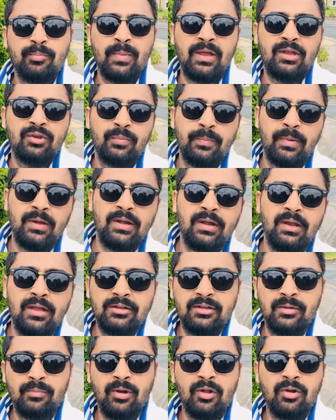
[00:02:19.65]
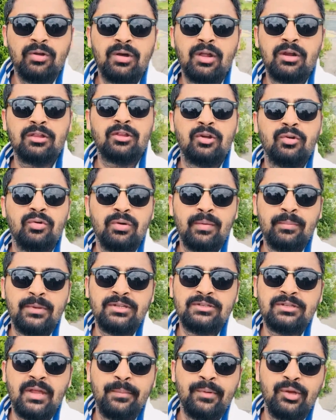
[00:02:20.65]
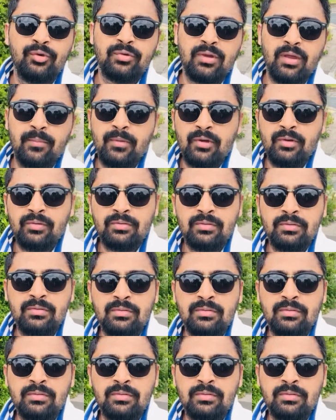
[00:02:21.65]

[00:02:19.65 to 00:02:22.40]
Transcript: मैं यूपी इंडिया से बिलोंग करता हूँ अभी इस टाइम यूके में हूँ